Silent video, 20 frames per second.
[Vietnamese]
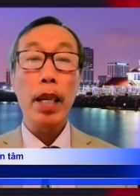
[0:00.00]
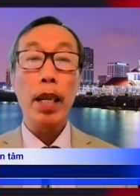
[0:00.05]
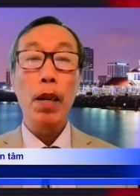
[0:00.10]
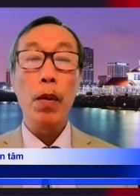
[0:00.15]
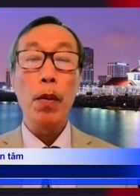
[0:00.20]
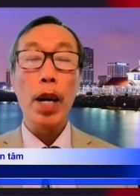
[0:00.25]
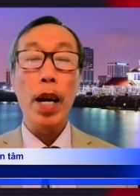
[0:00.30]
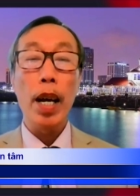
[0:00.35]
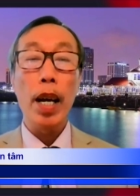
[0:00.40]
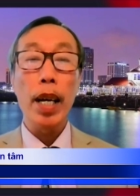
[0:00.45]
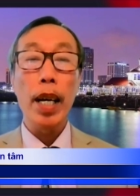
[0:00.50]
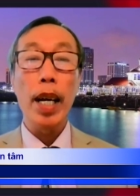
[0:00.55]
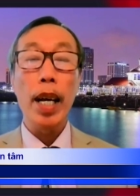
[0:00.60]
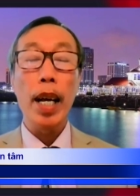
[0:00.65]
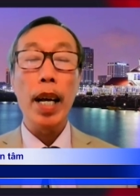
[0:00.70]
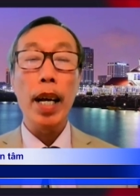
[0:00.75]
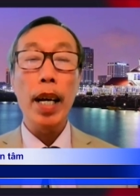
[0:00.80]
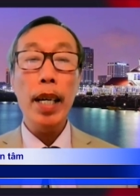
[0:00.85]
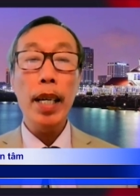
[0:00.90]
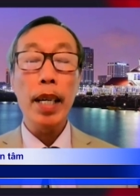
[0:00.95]
cơ quan
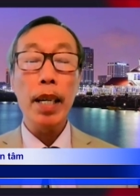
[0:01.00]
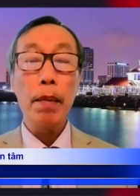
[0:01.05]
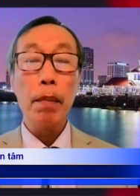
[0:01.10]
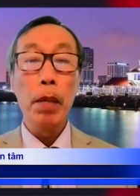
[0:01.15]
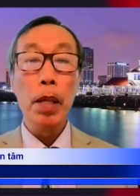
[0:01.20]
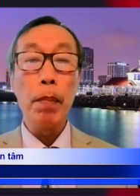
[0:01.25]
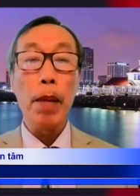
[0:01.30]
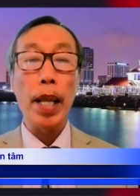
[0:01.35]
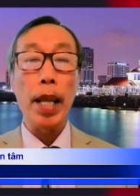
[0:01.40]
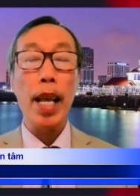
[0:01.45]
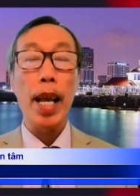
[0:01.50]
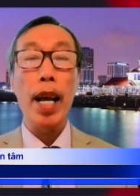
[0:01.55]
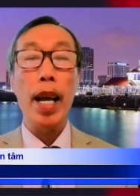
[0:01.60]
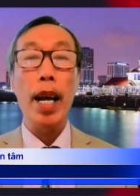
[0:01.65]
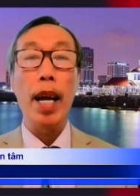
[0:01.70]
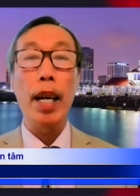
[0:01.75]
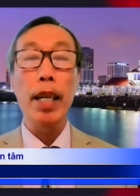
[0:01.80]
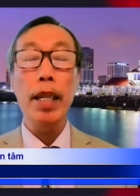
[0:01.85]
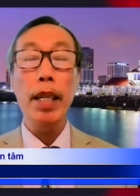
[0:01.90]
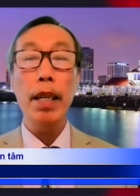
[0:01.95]
à, minh bạch hàng
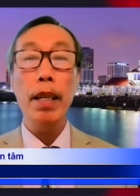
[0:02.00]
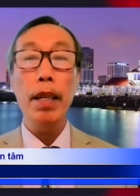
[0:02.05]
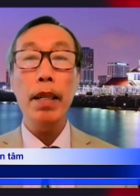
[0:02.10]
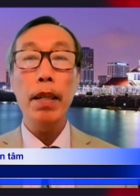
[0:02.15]
hải